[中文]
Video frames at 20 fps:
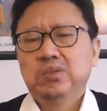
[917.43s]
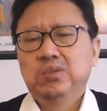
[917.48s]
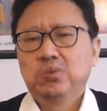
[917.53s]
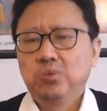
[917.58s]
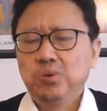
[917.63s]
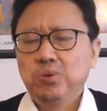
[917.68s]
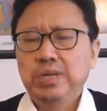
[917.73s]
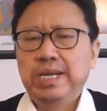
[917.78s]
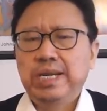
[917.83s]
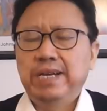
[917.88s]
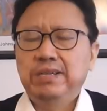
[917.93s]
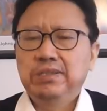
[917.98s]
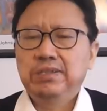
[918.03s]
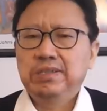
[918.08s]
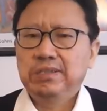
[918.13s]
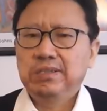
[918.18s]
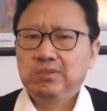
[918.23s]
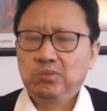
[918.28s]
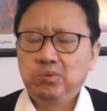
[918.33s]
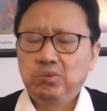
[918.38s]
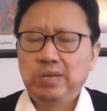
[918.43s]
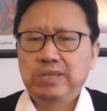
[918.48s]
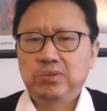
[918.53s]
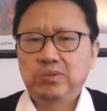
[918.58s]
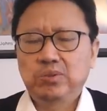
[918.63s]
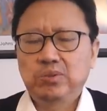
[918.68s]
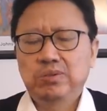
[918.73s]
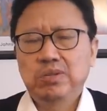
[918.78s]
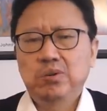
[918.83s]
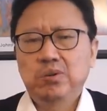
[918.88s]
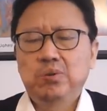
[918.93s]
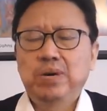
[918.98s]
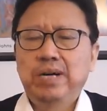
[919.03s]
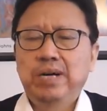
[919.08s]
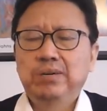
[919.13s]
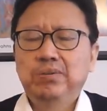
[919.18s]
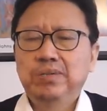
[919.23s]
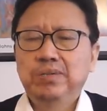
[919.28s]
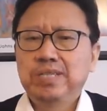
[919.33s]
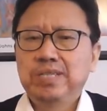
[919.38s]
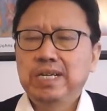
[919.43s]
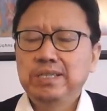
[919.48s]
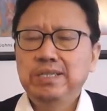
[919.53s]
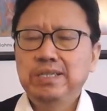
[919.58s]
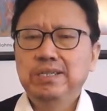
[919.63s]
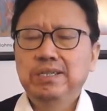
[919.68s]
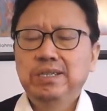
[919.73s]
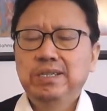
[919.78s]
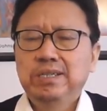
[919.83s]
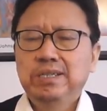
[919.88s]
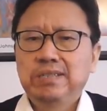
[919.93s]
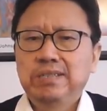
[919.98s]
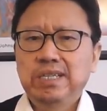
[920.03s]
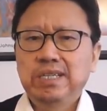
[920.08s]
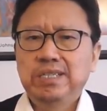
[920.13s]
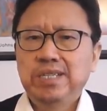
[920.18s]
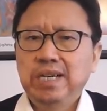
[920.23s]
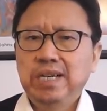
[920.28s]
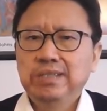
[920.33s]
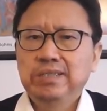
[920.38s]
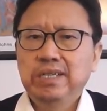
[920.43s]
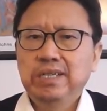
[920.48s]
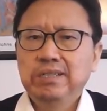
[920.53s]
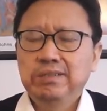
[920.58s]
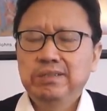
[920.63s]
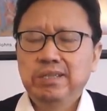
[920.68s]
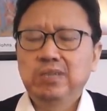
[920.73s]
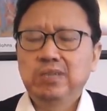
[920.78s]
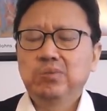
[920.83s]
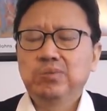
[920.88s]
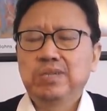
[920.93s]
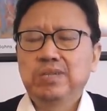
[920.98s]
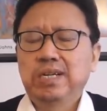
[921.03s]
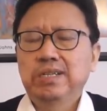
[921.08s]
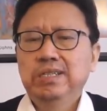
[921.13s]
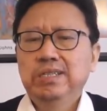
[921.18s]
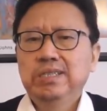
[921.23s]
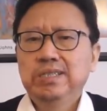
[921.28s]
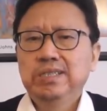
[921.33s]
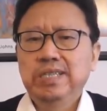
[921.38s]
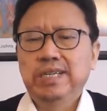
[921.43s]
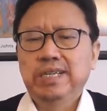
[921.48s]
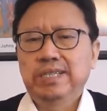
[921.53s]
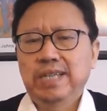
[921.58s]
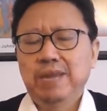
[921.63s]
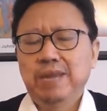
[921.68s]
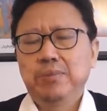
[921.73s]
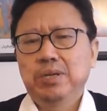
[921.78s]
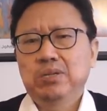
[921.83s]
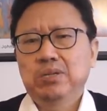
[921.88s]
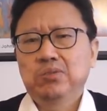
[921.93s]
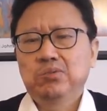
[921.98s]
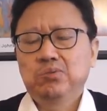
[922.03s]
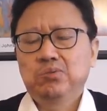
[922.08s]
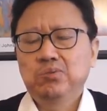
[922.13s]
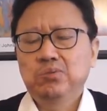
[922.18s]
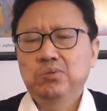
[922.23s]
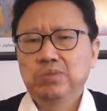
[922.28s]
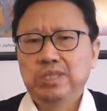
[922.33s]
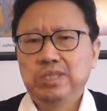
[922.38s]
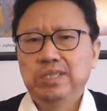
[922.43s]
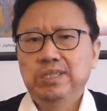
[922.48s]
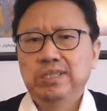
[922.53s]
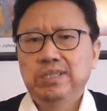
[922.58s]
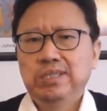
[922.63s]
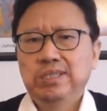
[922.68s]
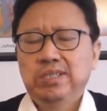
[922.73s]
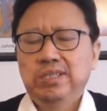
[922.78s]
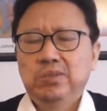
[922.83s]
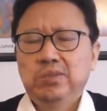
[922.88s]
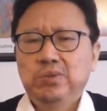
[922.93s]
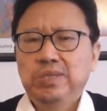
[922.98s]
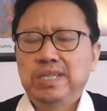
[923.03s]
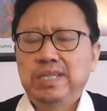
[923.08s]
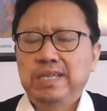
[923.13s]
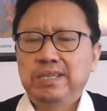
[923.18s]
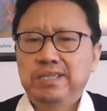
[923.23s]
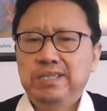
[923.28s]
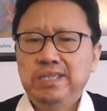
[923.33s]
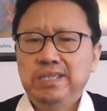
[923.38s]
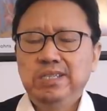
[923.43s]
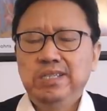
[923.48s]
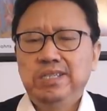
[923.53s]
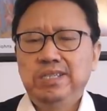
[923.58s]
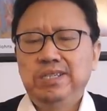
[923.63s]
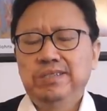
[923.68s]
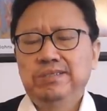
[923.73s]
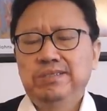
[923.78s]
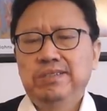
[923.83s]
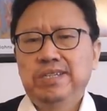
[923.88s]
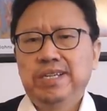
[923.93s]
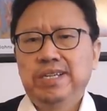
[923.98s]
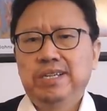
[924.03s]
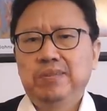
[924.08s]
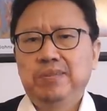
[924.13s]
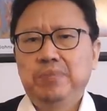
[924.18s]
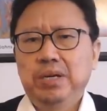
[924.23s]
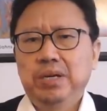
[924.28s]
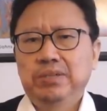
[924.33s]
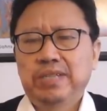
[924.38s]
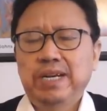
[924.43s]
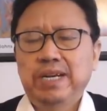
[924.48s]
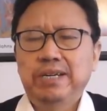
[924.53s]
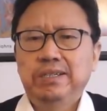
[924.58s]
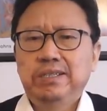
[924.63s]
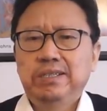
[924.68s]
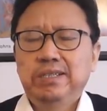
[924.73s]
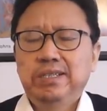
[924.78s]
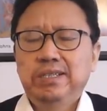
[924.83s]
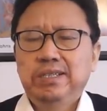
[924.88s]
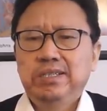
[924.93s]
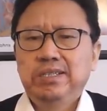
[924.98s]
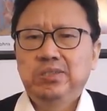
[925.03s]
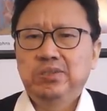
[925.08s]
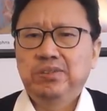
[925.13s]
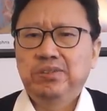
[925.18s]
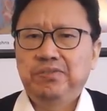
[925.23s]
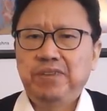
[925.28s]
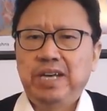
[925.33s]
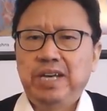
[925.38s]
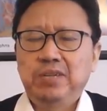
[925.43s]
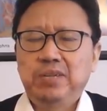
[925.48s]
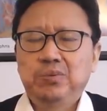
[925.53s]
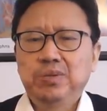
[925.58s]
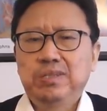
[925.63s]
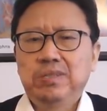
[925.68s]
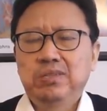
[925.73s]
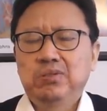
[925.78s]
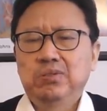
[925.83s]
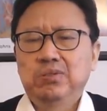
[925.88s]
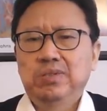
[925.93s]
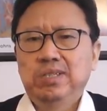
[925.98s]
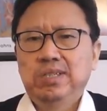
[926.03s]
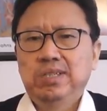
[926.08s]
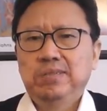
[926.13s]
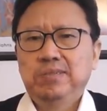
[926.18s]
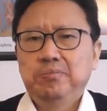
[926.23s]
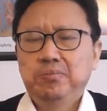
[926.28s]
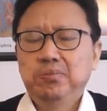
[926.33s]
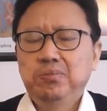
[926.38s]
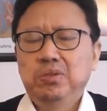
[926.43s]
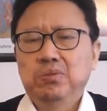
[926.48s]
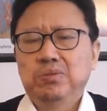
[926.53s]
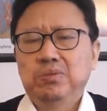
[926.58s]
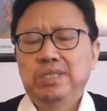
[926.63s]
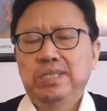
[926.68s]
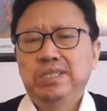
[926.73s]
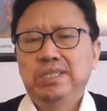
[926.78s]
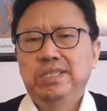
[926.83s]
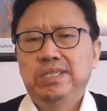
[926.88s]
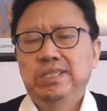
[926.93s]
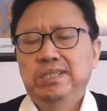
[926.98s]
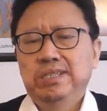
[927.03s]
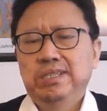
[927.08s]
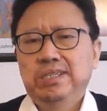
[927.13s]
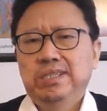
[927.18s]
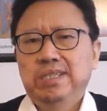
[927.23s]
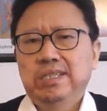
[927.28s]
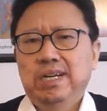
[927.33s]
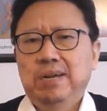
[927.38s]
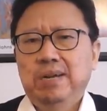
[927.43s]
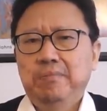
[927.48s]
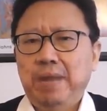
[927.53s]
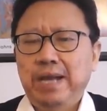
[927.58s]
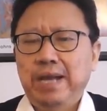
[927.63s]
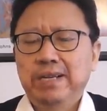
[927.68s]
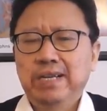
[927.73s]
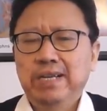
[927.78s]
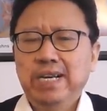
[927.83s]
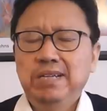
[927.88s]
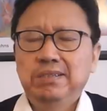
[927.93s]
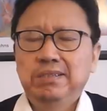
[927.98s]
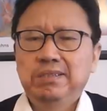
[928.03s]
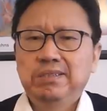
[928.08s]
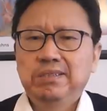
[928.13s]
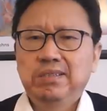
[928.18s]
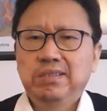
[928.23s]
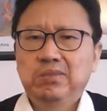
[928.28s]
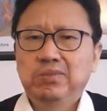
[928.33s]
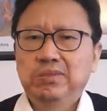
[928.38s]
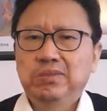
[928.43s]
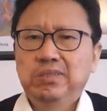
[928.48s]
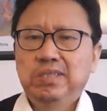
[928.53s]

朱云来出来说这句话，我相信在相当程度上也代表了朱镕基对现在经济形势的一个表态，就是反对这种不懂经济啊蛮干这种，